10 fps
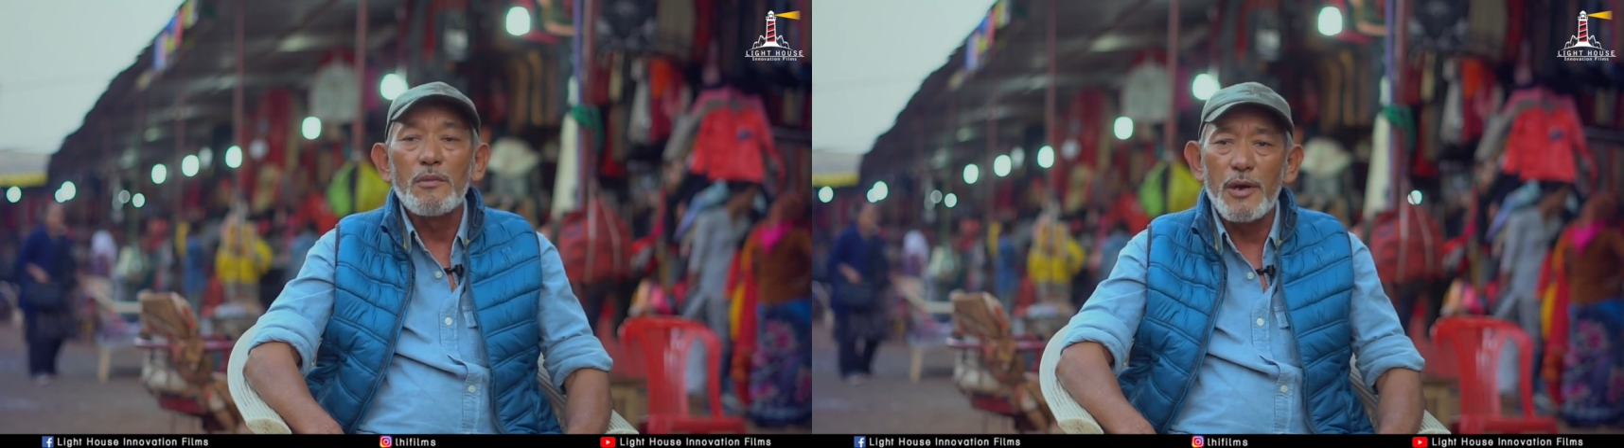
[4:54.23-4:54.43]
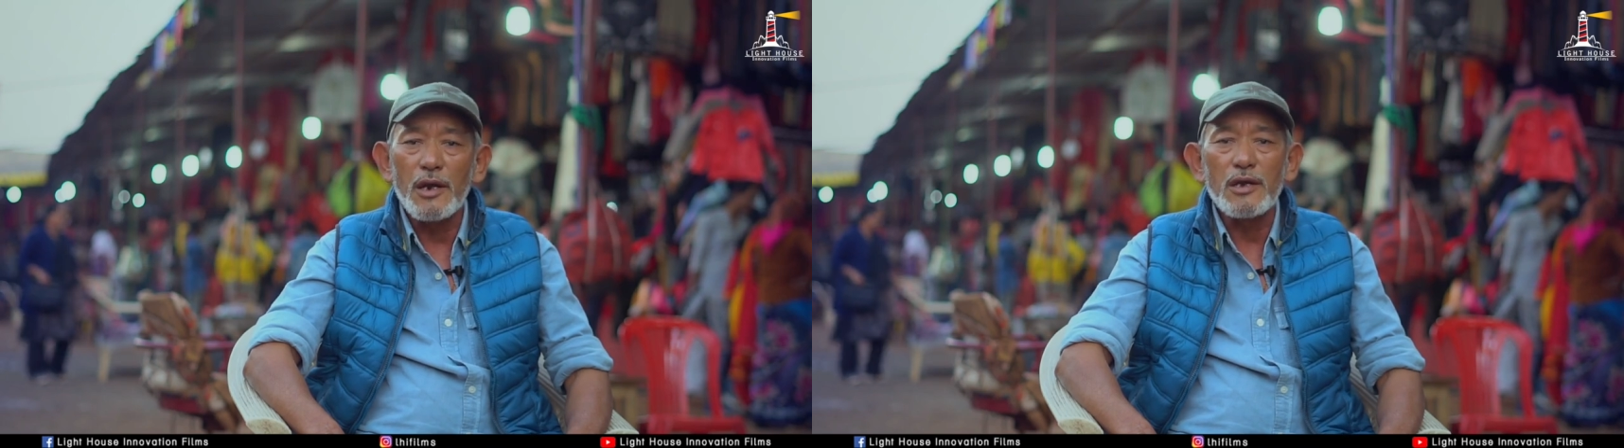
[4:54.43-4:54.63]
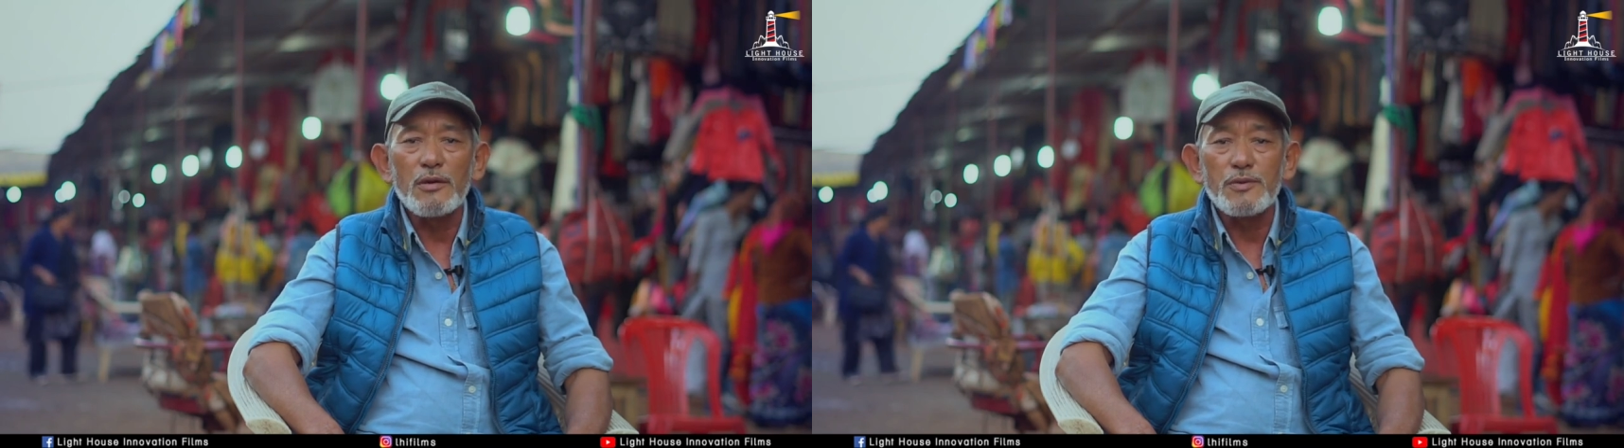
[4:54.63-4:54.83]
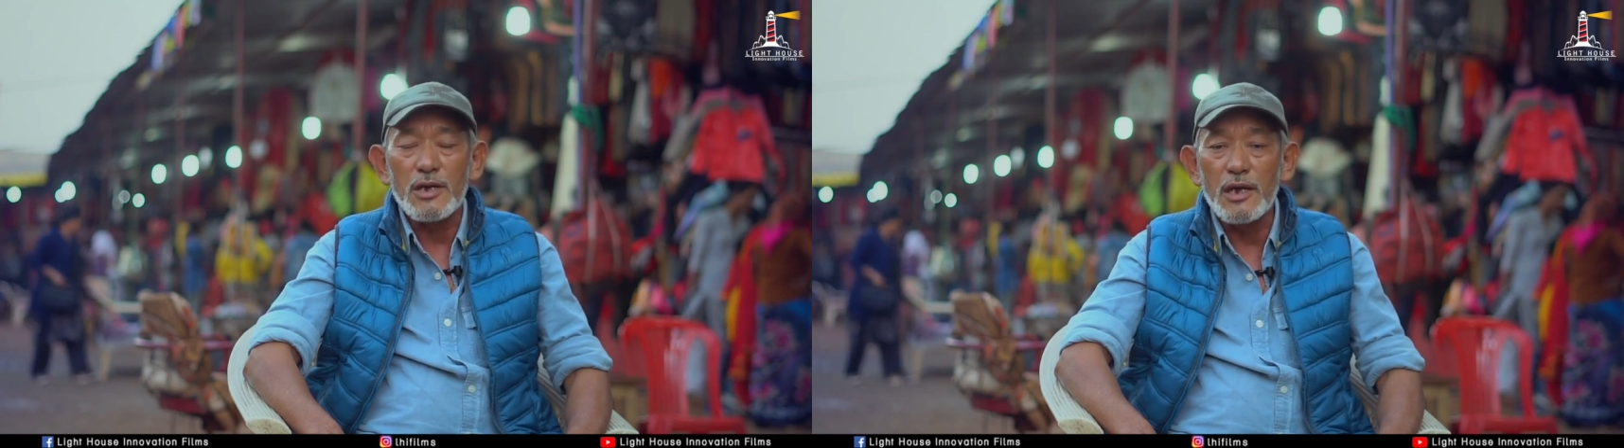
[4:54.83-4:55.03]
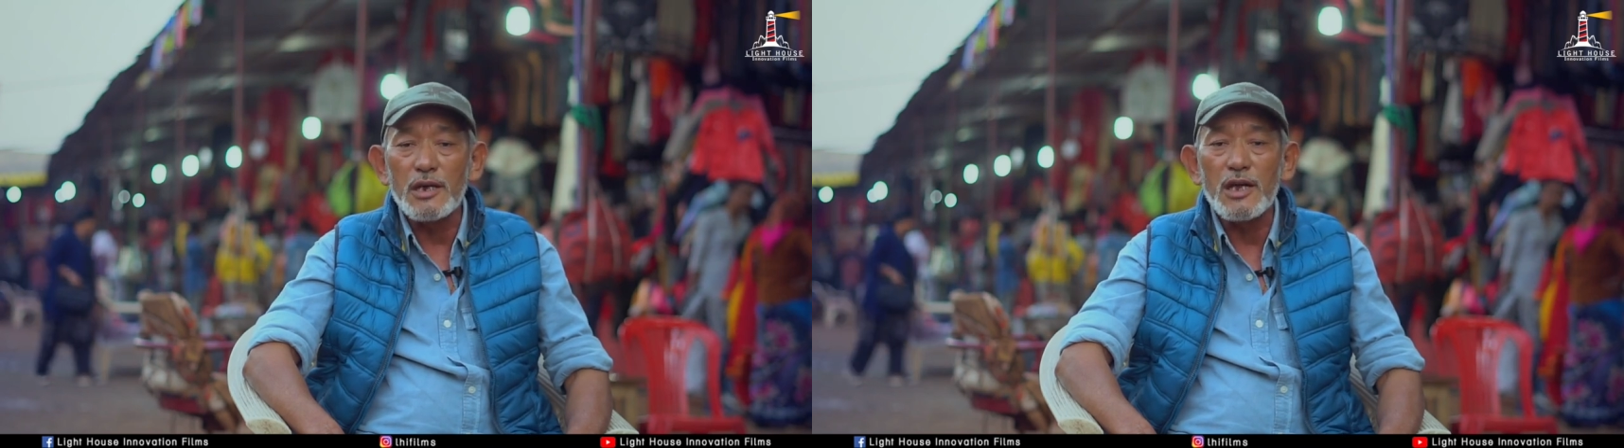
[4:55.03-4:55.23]
प्यार के
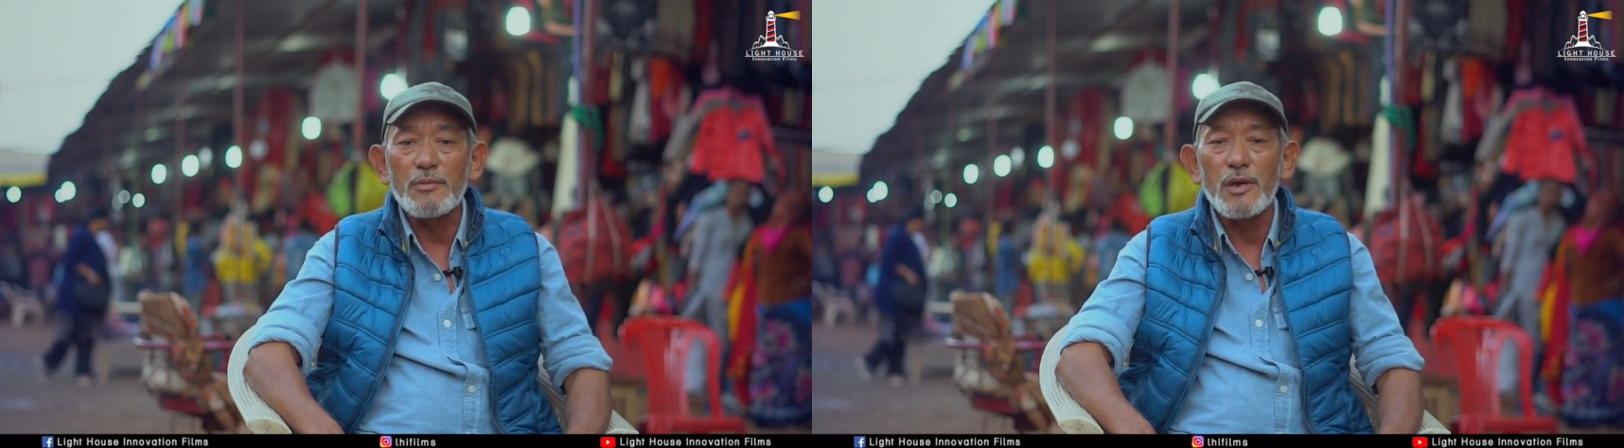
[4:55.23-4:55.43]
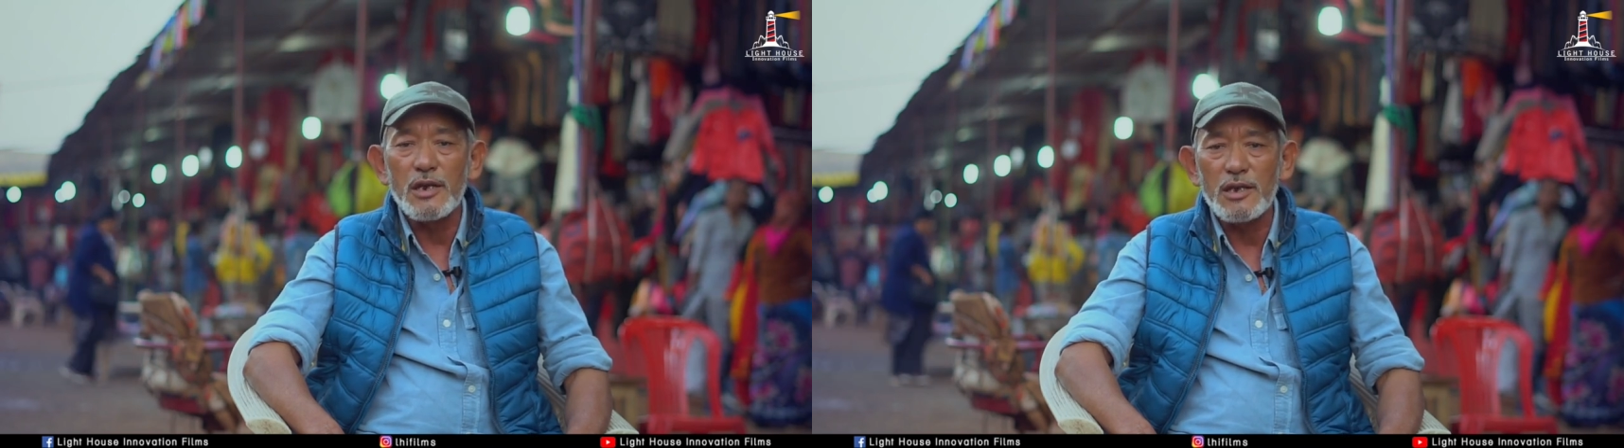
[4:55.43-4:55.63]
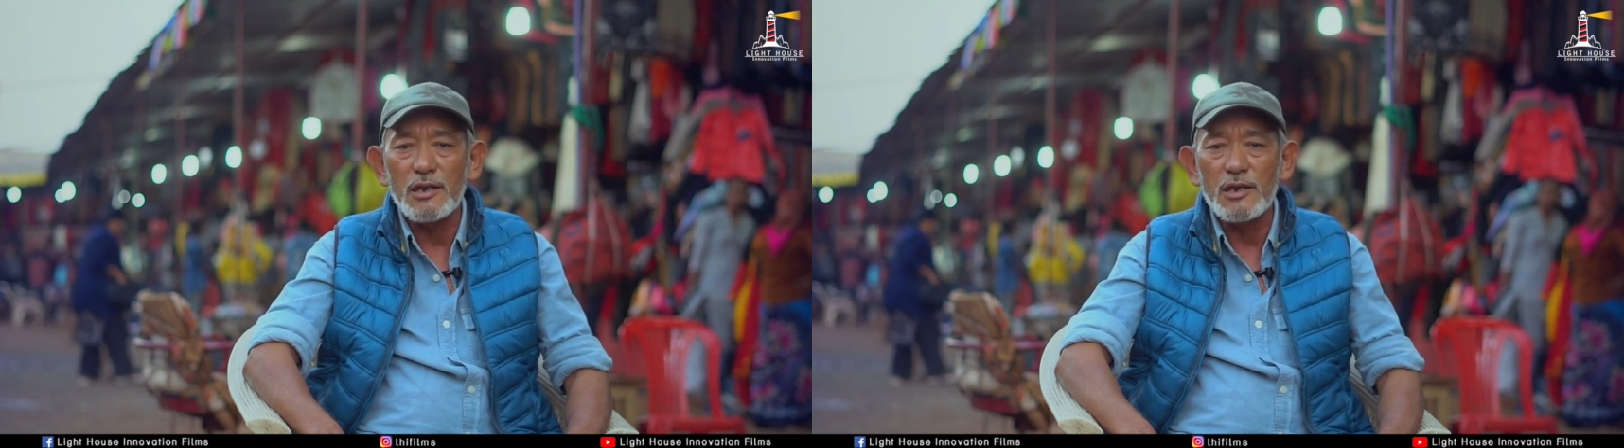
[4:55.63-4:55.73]
सने के साथ में रह